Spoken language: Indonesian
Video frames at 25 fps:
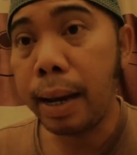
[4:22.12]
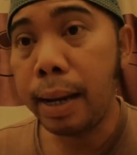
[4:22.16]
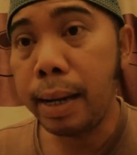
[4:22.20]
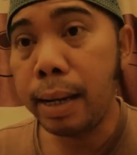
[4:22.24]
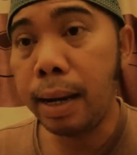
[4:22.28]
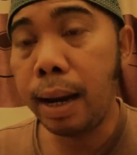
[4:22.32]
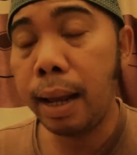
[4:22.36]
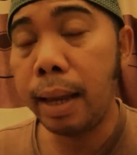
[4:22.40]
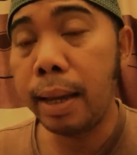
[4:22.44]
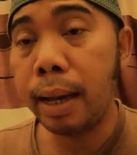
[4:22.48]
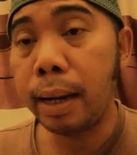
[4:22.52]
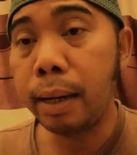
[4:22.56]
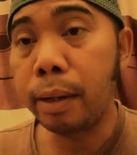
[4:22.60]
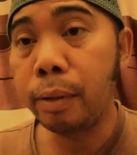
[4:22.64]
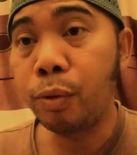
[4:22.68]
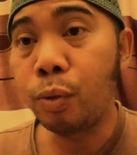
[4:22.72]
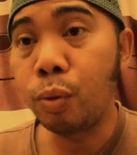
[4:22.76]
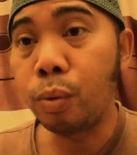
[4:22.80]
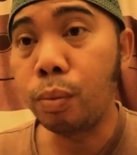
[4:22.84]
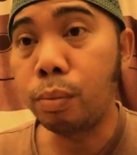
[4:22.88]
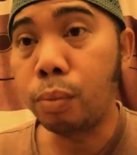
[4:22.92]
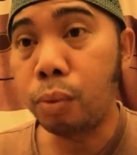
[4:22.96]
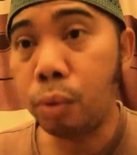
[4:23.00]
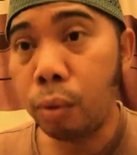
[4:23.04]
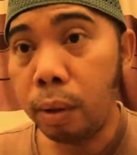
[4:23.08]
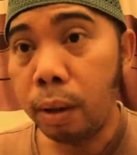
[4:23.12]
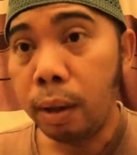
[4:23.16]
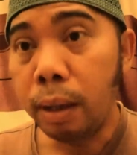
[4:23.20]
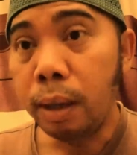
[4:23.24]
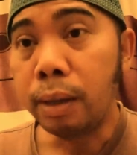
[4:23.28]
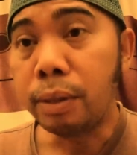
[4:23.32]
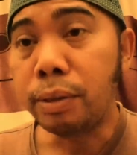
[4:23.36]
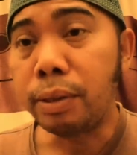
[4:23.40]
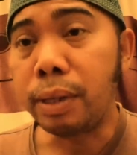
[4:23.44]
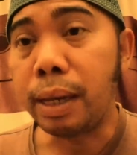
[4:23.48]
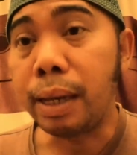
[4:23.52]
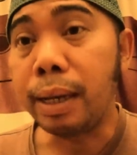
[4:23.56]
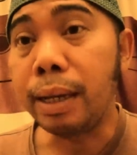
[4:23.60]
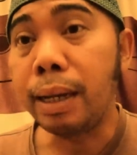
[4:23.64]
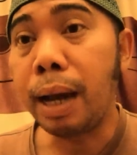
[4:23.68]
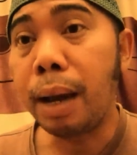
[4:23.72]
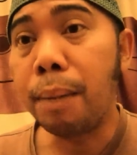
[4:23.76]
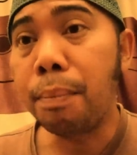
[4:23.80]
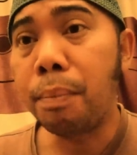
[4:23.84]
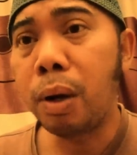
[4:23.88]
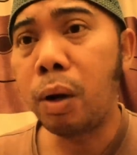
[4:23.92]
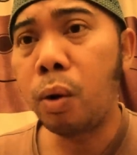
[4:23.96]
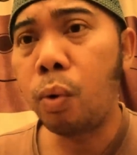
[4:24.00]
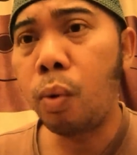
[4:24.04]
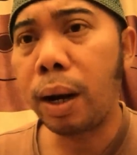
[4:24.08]
inilah yang ditumbuk sehingga
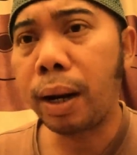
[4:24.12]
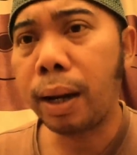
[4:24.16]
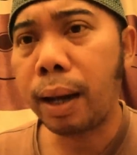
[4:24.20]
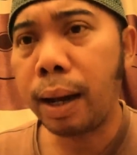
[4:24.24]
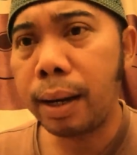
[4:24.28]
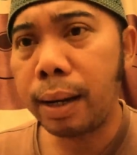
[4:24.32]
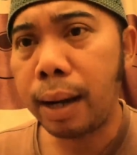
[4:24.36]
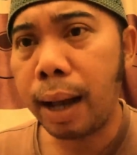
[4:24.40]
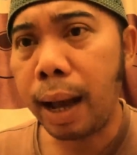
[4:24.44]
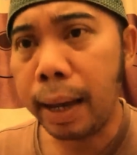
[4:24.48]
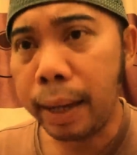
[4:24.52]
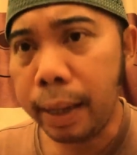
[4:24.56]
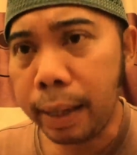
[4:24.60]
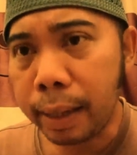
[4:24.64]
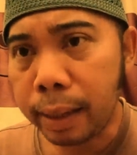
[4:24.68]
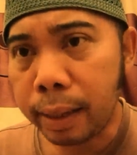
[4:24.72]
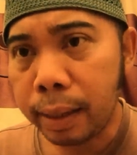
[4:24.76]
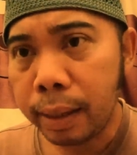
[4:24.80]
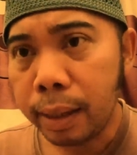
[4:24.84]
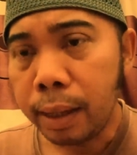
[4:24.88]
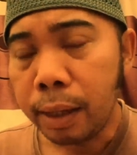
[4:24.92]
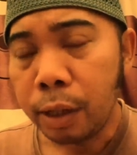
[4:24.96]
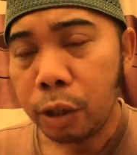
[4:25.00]
mengeluarkan air.